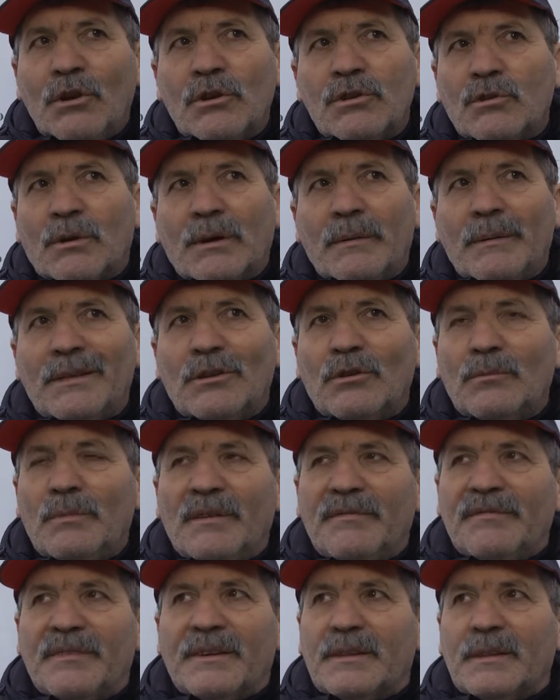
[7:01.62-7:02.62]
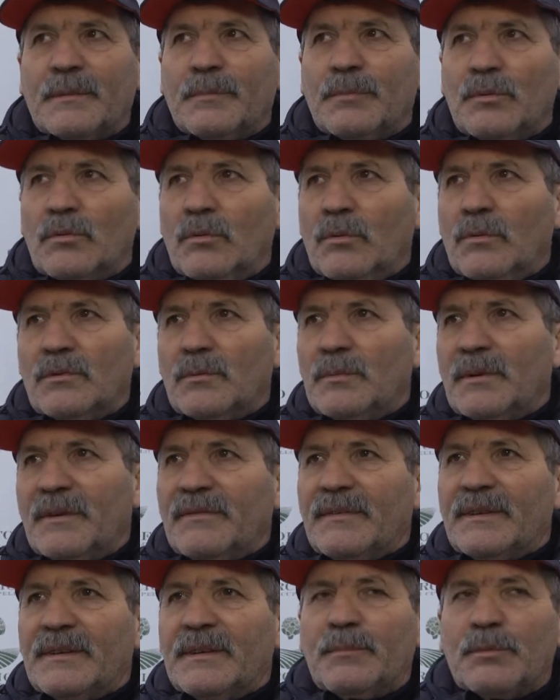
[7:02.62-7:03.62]
noi sicuramente dobbiamo fare di più, dobbiamo
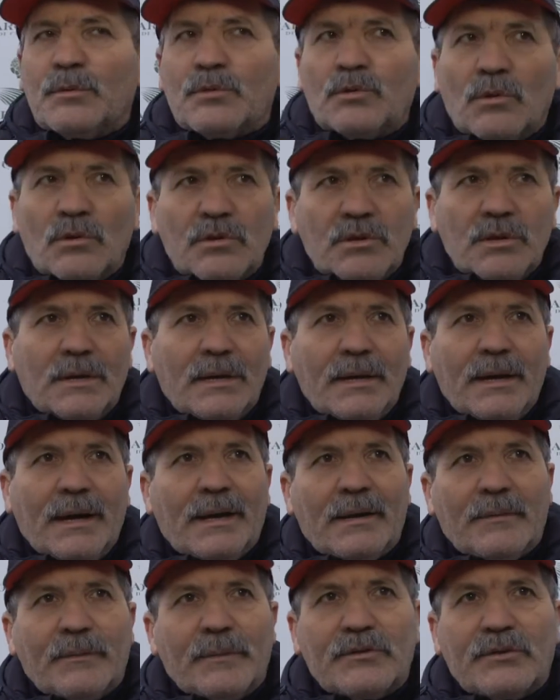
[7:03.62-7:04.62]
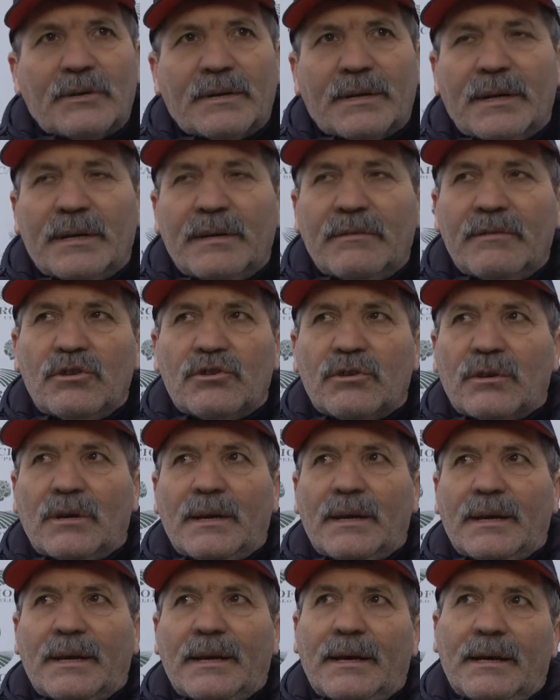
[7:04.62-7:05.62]
fare di più su ogni gara, dobbiamo cercare di vincere
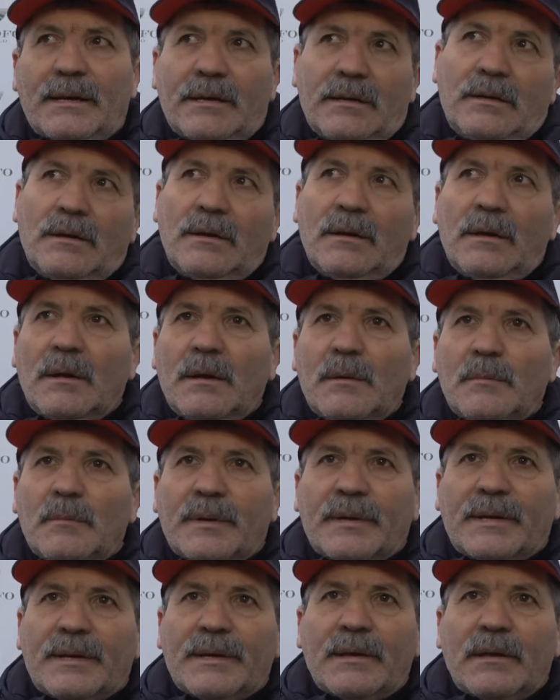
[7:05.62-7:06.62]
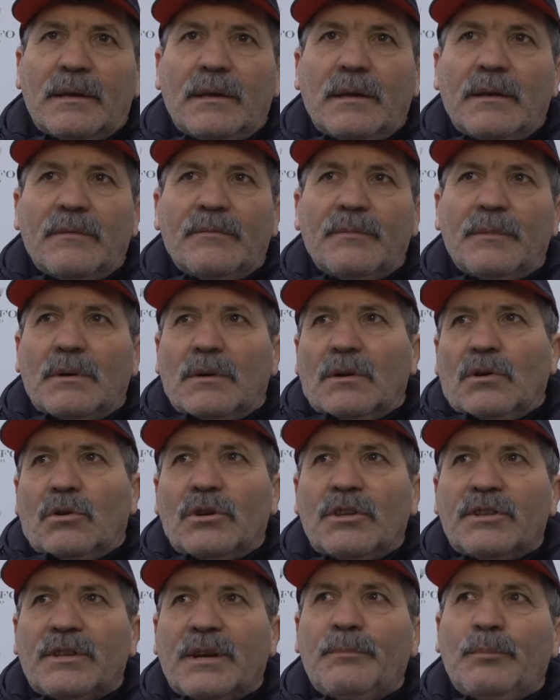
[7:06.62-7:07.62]
le gare, perché eh,
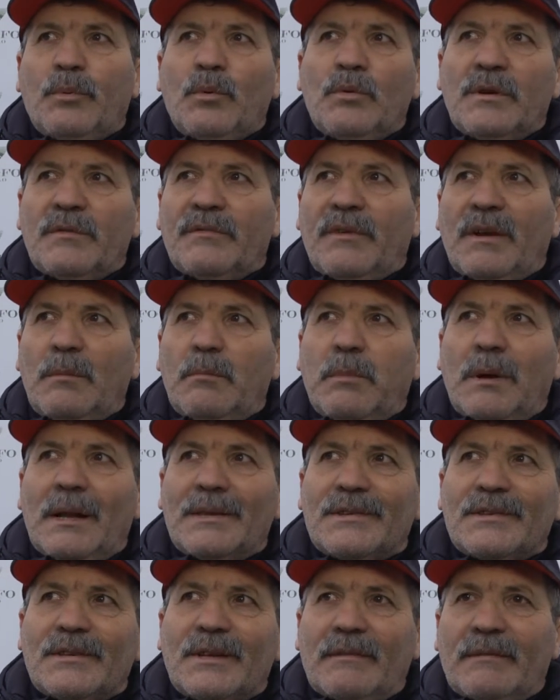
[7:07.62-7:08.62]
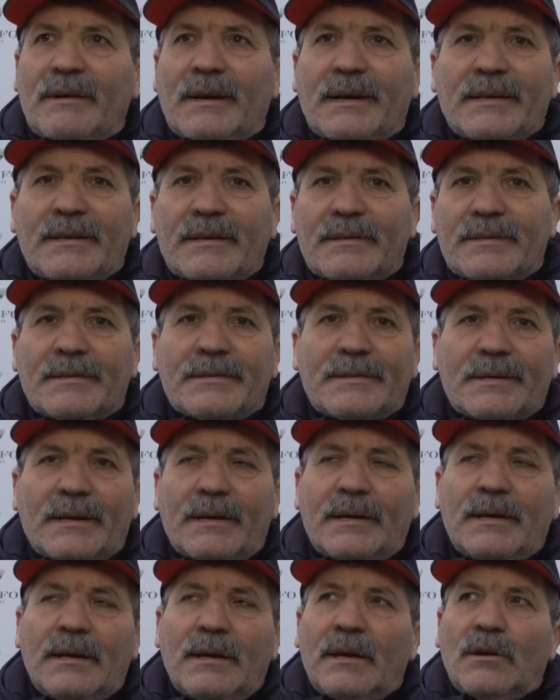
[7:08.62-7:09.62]
con i tre punti fai il balzo in avanti,
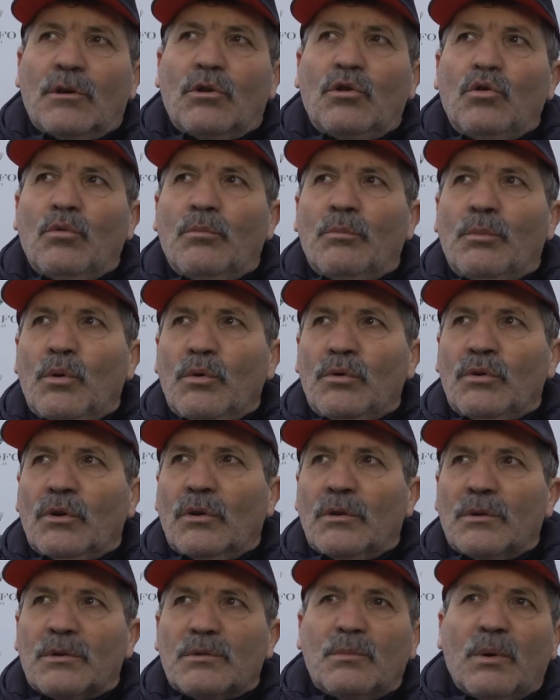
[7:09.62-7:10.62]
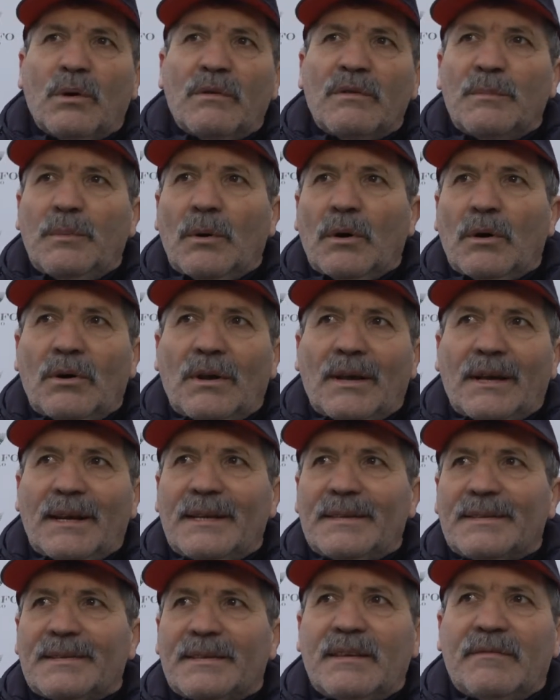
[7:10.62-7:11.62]
senza, con un punto smuovi poco la
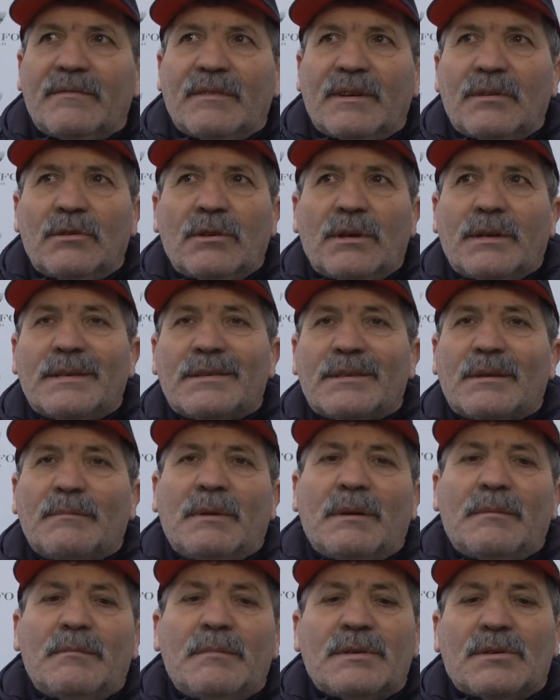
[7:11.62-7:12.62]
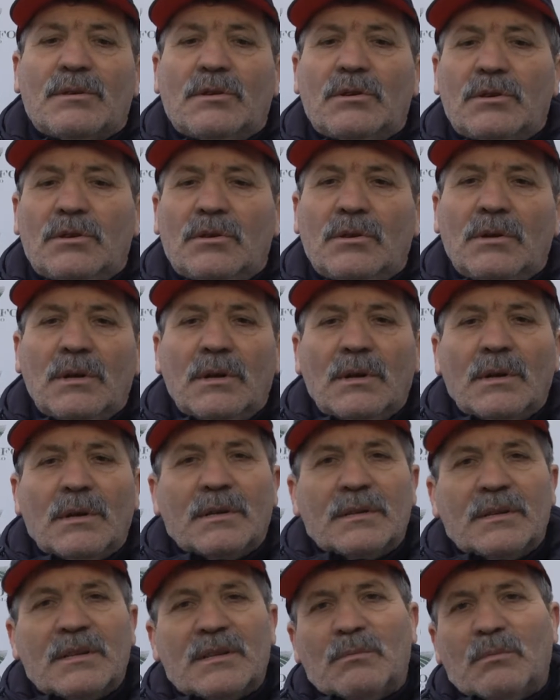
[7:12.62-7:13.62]
classifica, noi adesso abbiamo bisogno
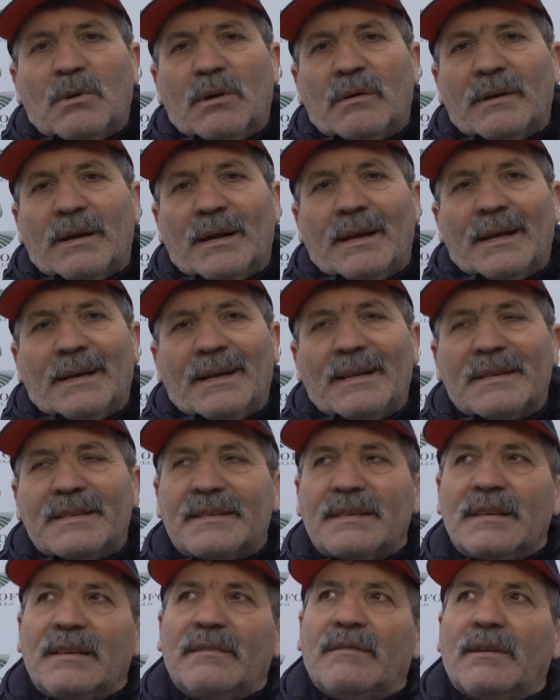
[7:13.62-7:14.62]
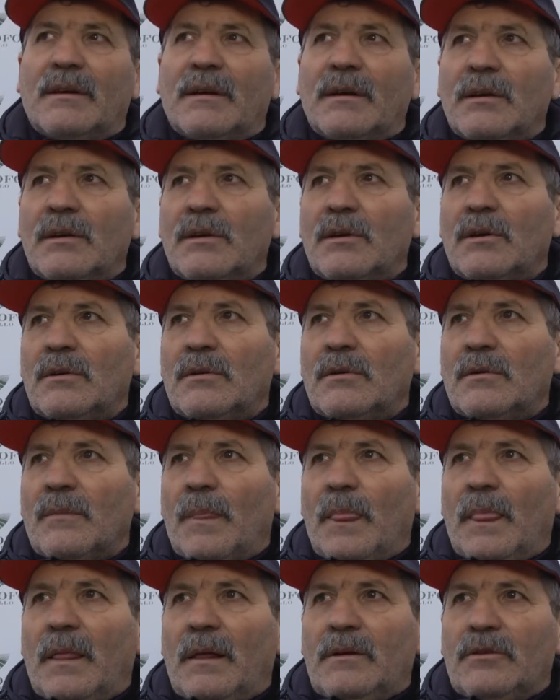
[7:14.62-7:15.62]
di smuovere la classifica.
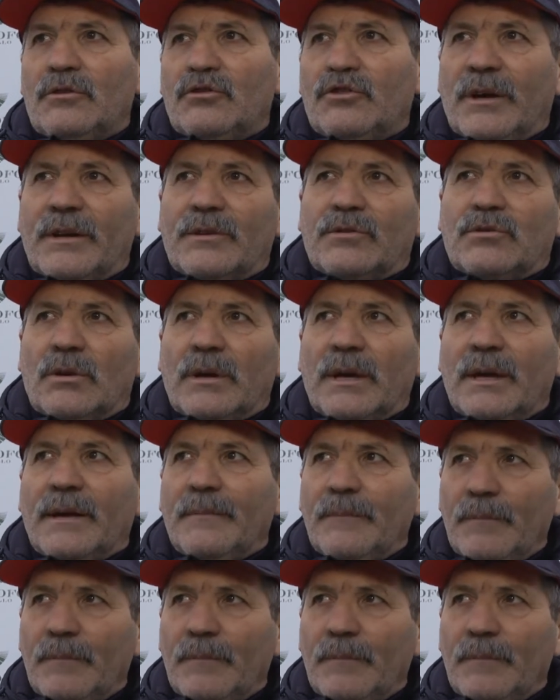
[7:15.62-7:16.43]
Certo che